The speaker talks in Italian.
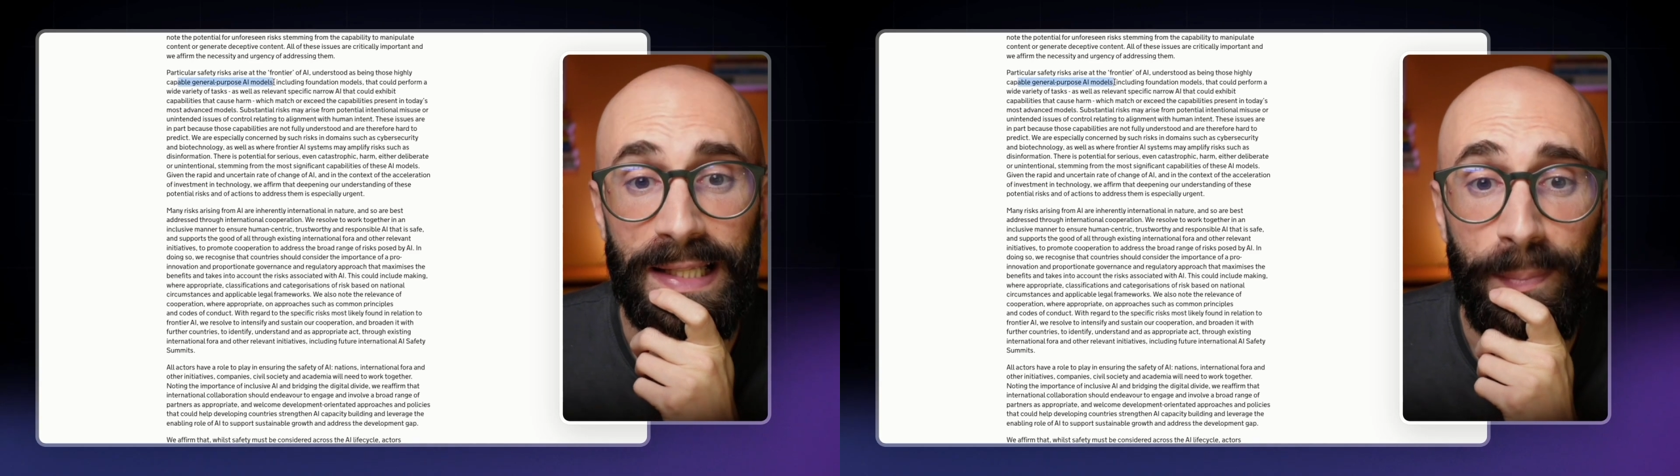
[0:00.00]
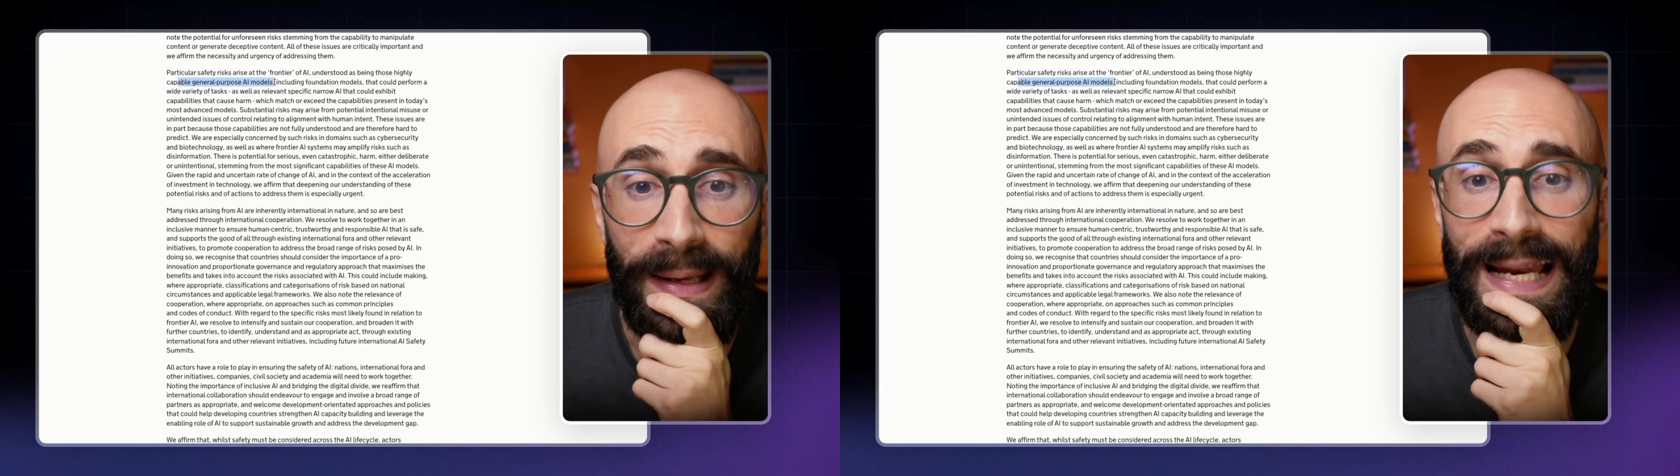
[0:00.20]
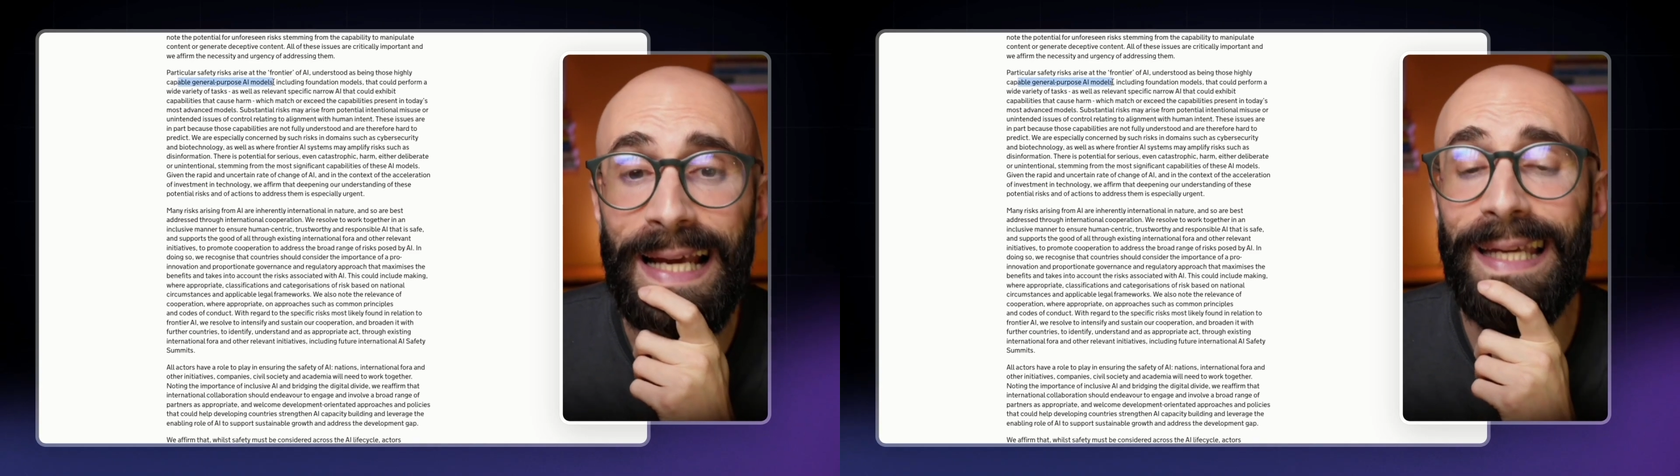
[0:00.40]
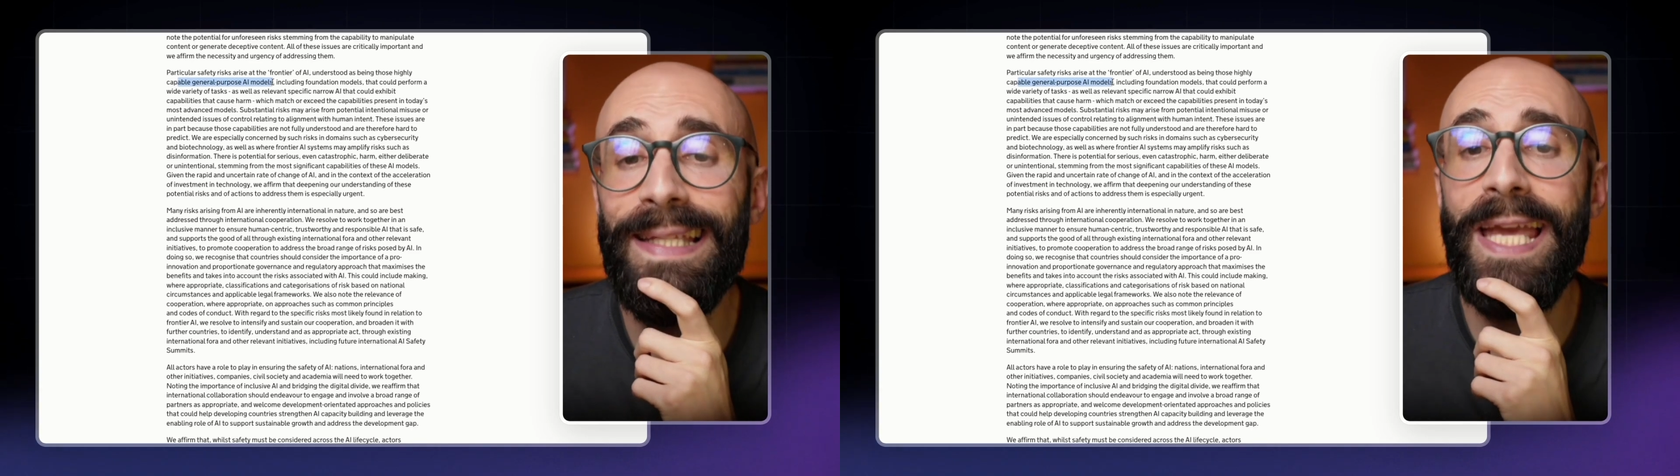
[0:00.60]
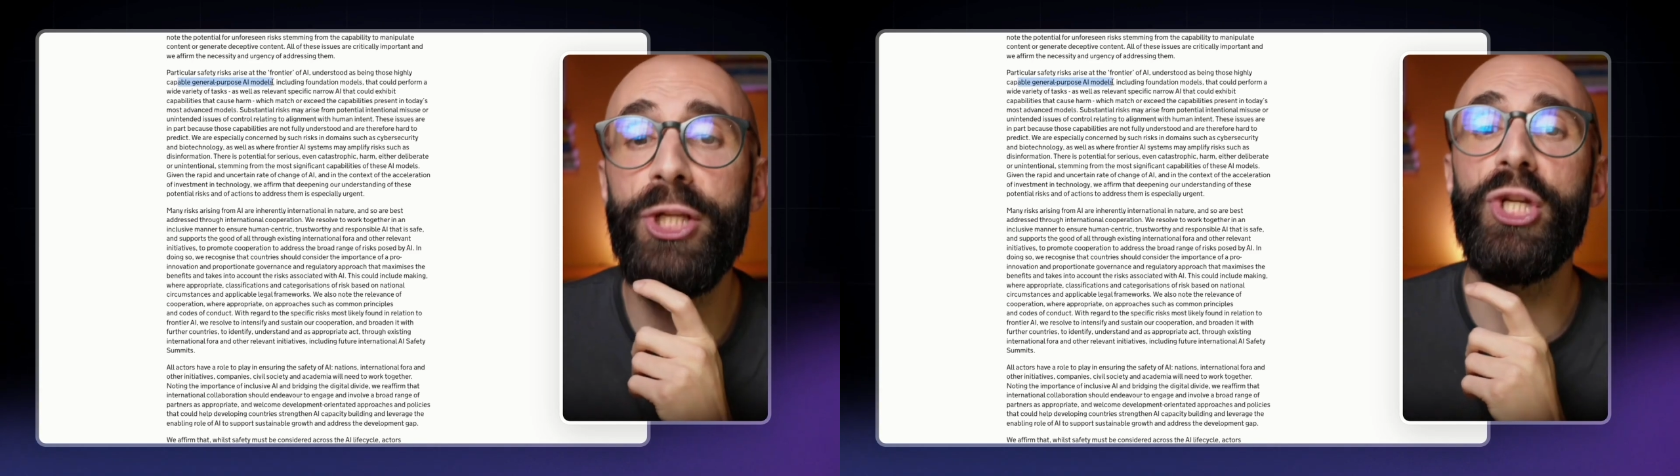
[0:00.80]
Ah, si parla anche
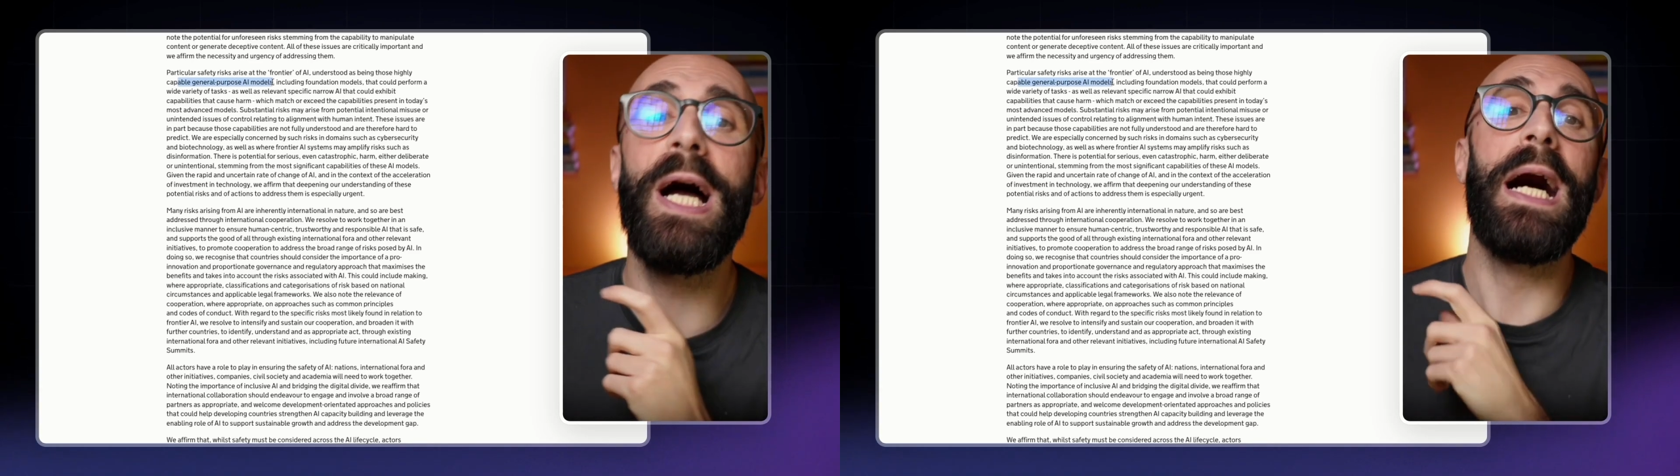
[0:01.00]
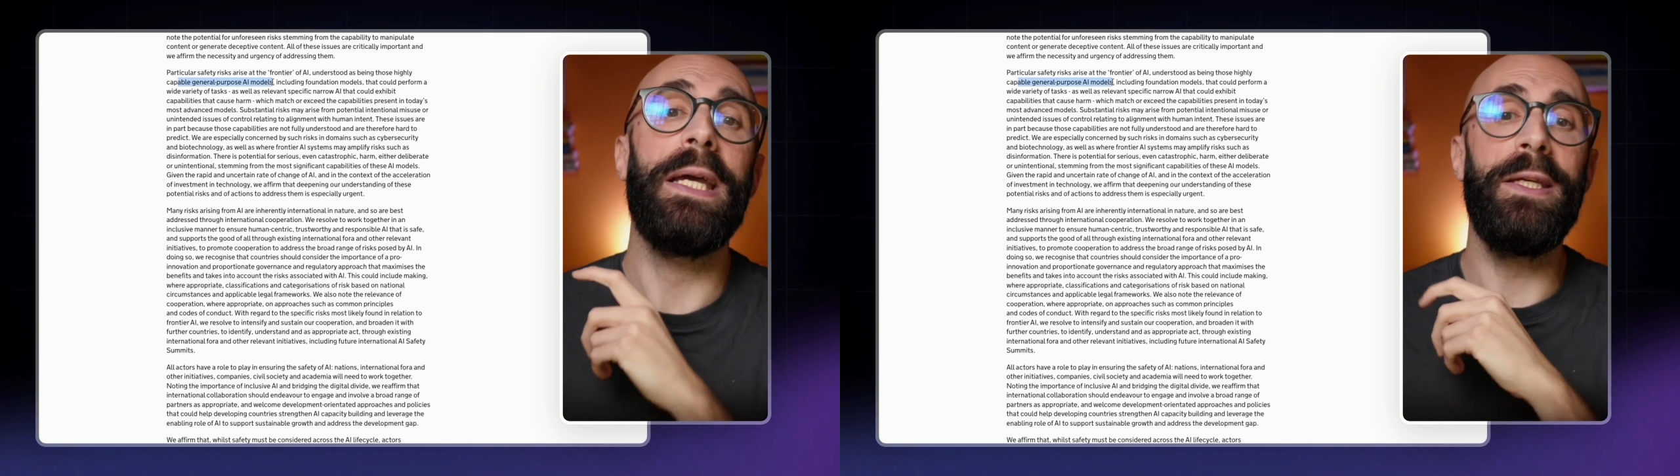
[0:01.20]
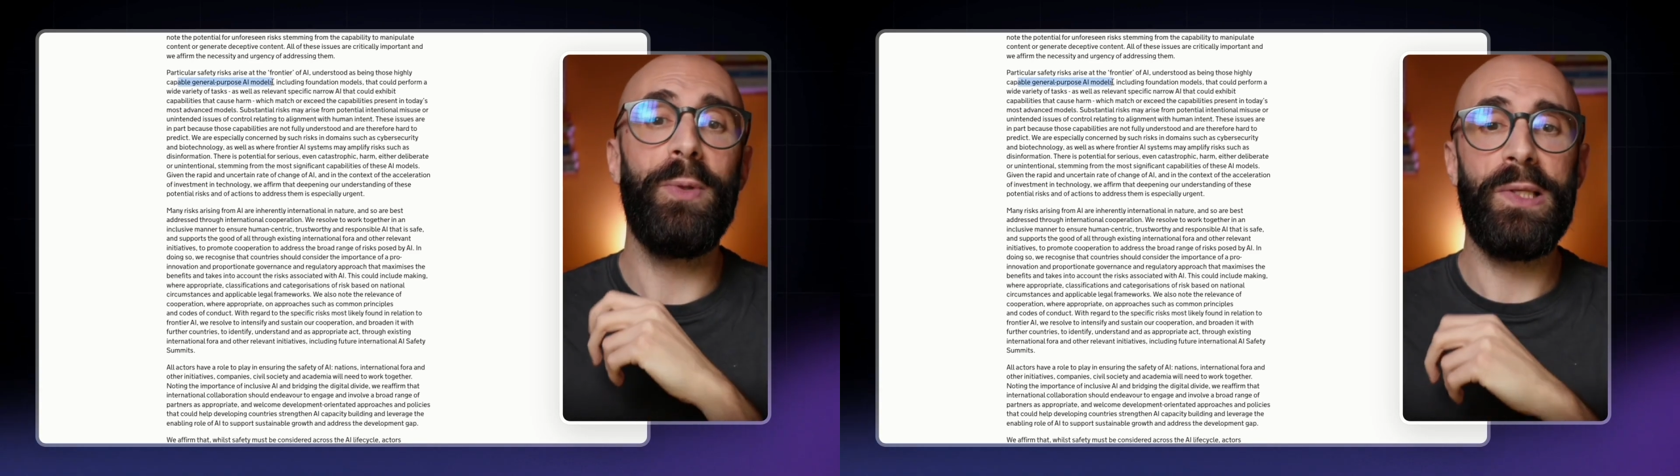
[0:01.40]
di AGI,